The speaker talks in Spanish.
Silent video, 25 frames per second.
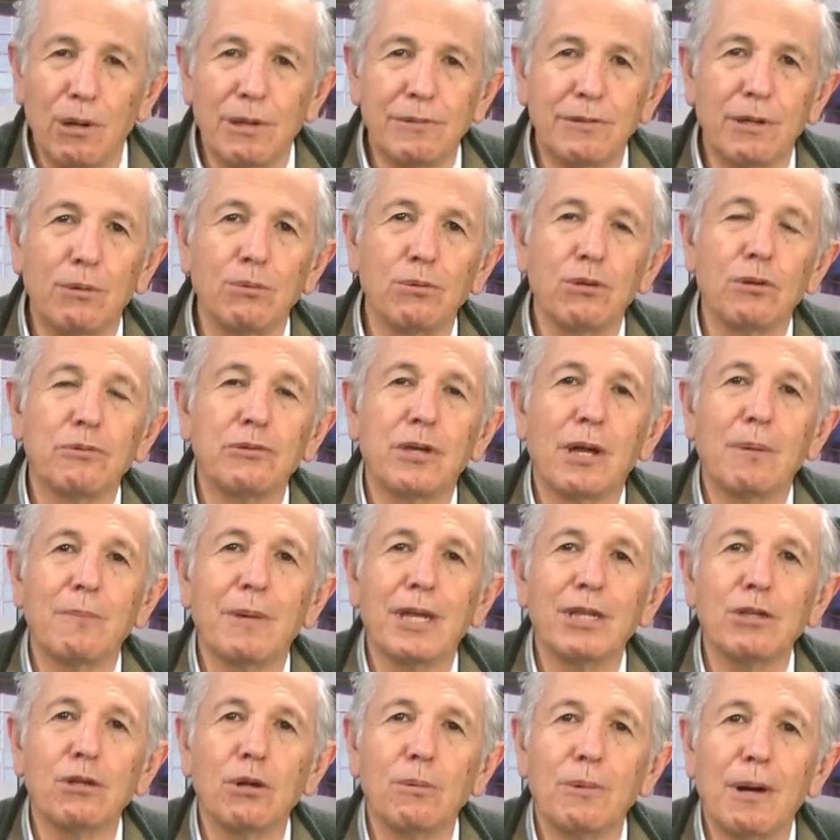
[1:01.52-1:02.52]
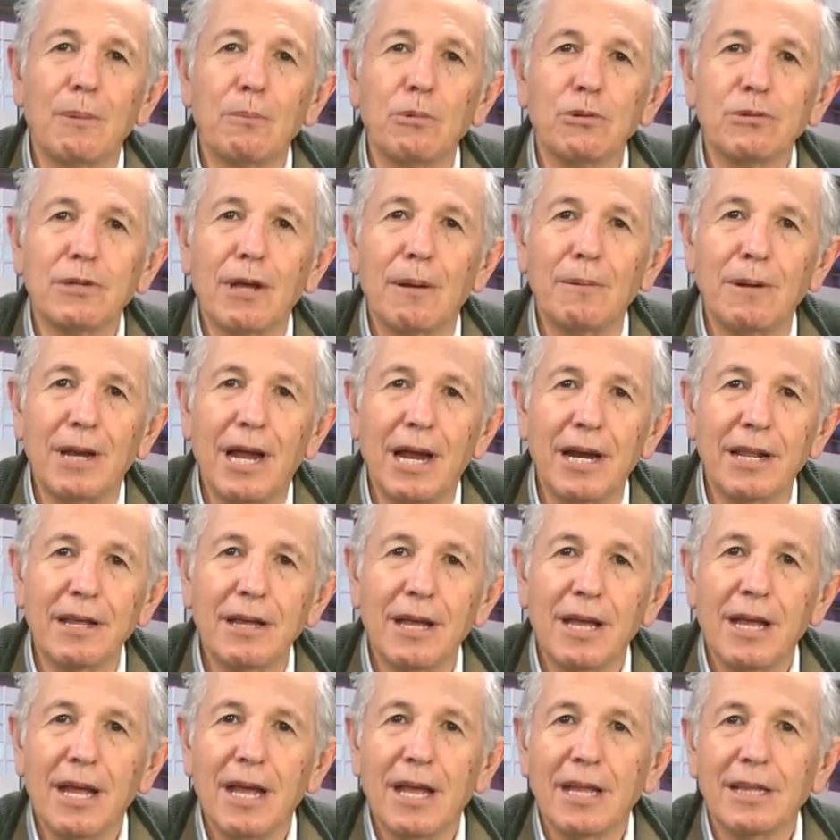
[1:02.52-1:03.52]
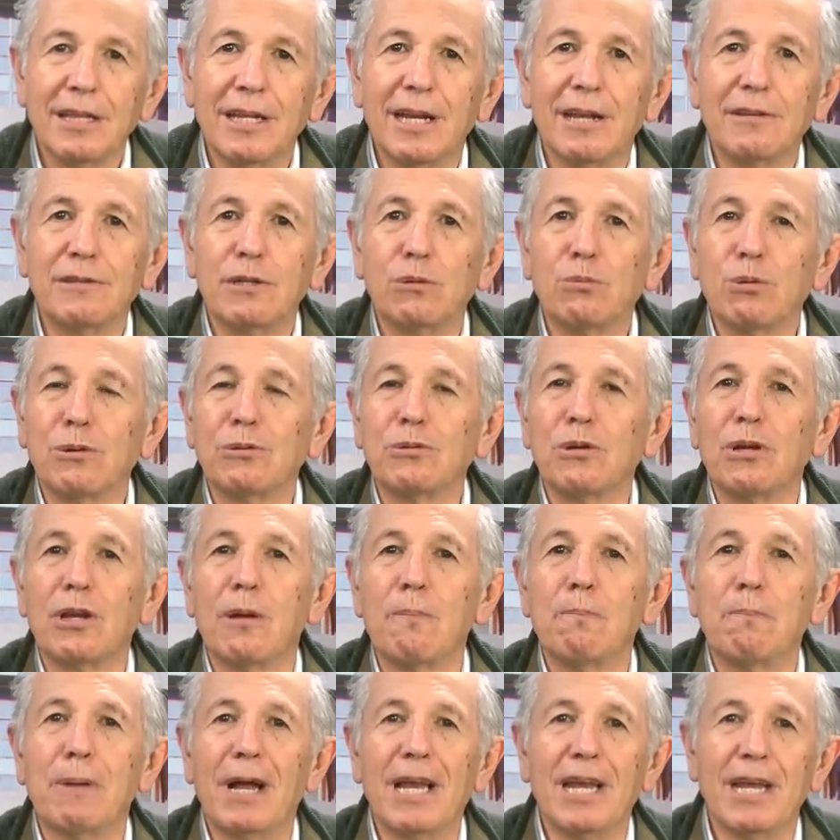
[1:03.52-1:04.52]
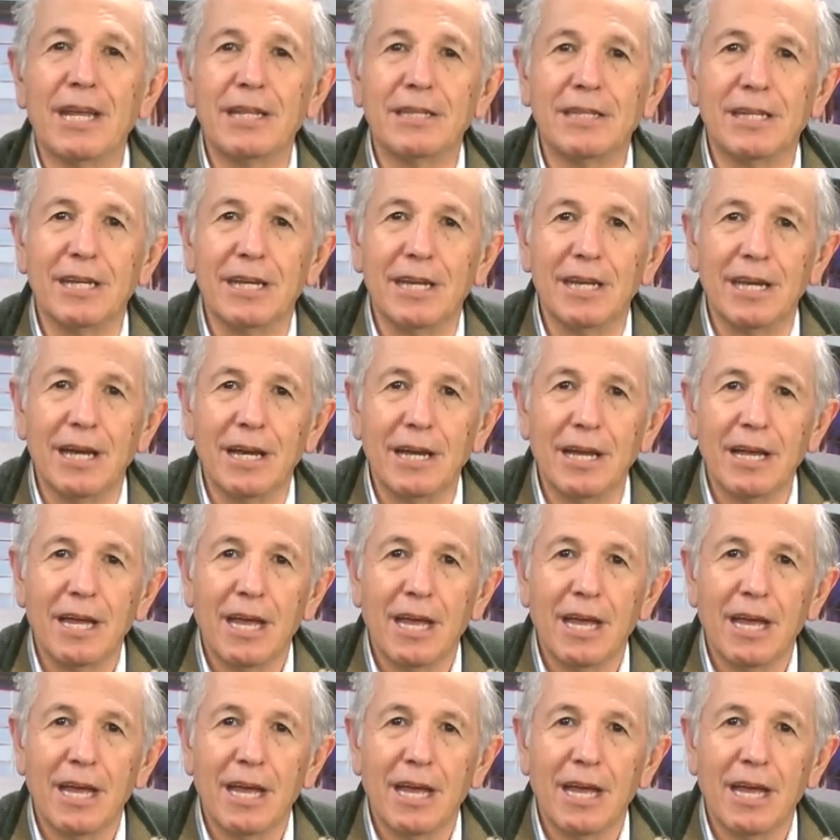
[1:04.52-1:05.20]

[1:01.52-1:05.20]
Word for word: segundo segmento vamos a hablar de la situación en Palestina.